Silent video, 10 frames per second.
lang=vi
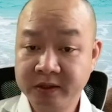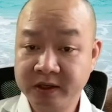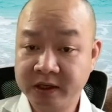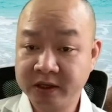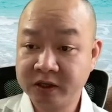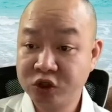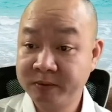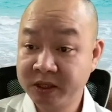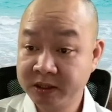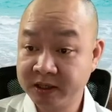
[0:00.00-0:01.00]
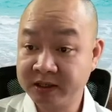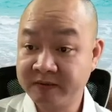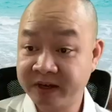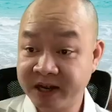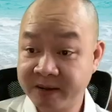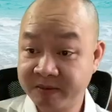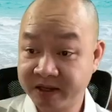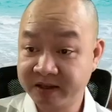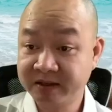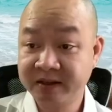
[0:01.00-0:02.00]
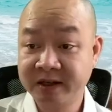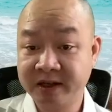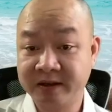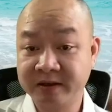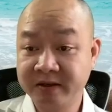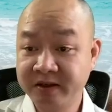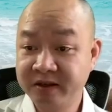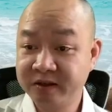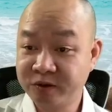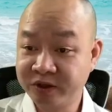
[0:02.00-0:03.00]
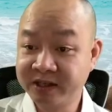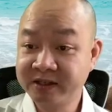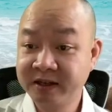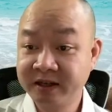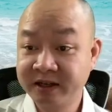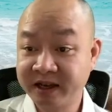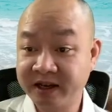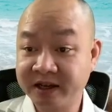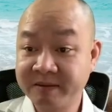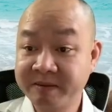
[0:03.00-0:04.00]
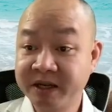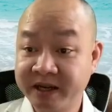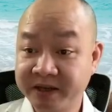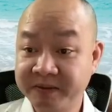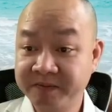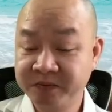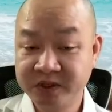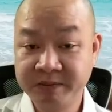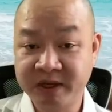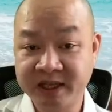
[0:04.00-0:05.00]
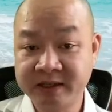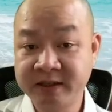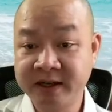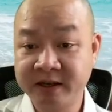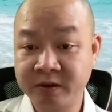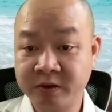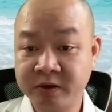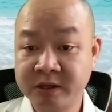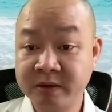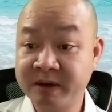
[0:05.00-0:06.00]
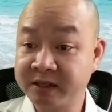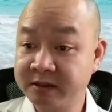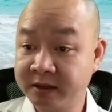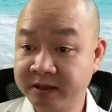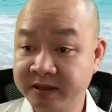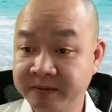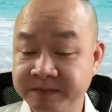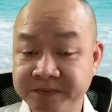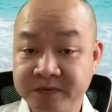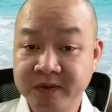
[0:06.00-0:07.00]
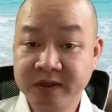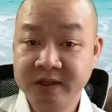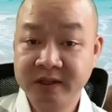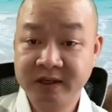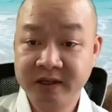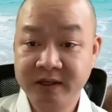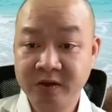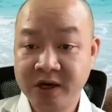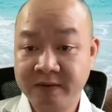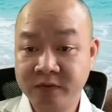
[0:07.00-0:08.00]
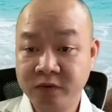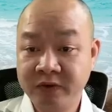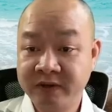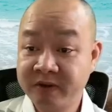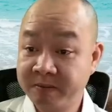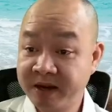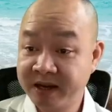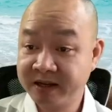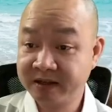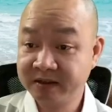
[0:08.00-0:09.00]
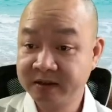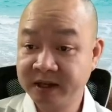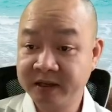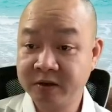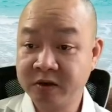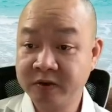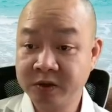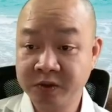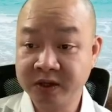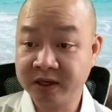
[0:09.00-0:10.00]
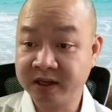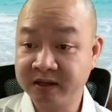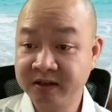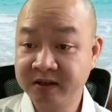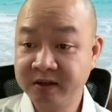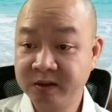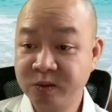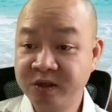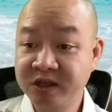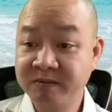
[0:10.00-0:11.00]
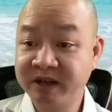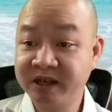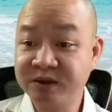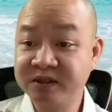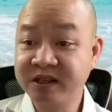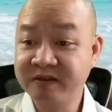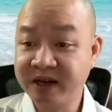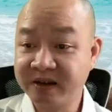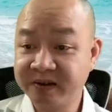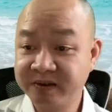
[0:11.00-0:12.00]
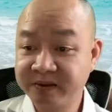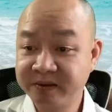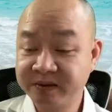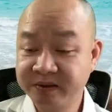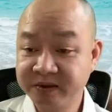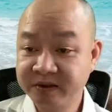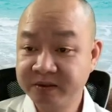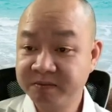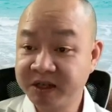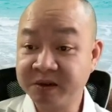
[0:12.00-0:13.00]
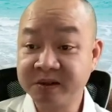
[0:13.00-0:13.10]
À, country manager tại Việt Nam này, nghĩa là đó nhãn sữa này là các bác biết ngay. Nhưng mà nhãn sữa này còn có thêm cái mảng dược nữa. Thế thì khi tôi làm vụ viên Phạc Ma thì anh có nói với tôi rằng là tốt nhất là mày đừng có dây vào, mày đừng